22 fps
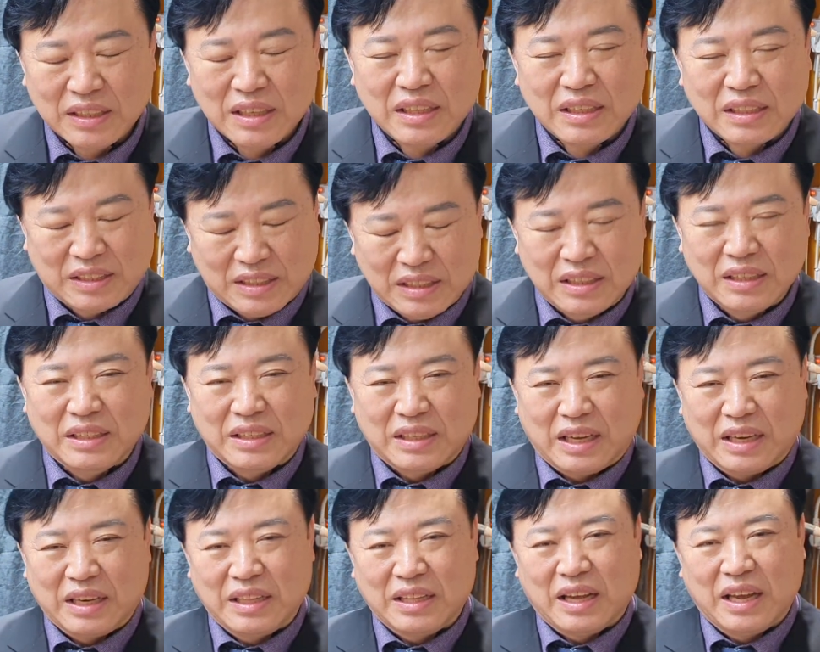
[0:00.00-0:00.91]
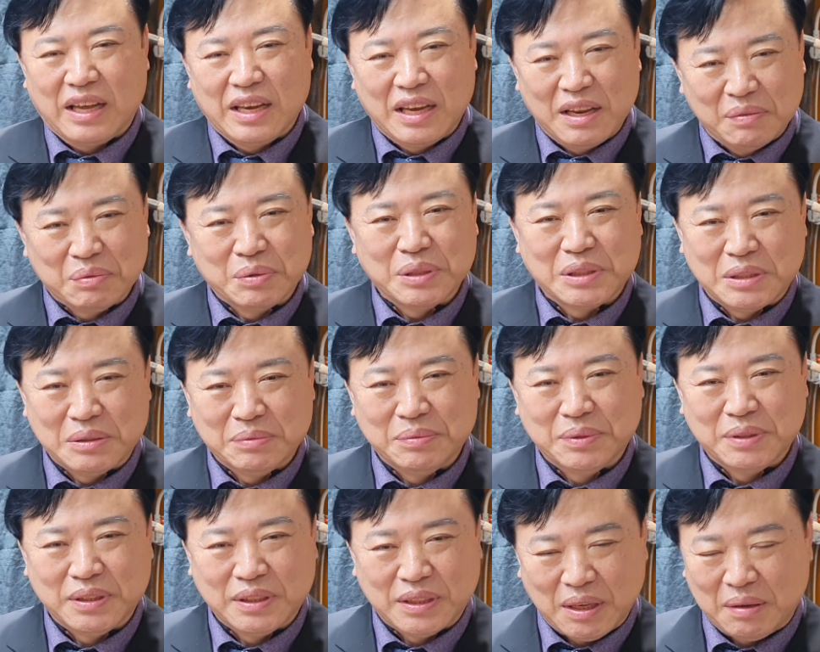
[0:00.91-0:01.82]
그런 달이다. 이래
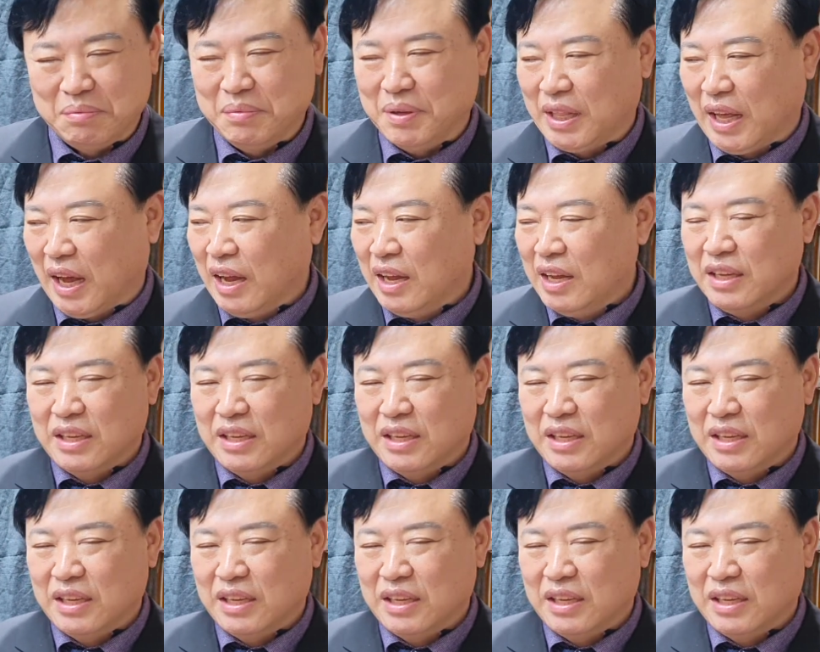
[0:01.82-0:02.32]
보시면 됩니다.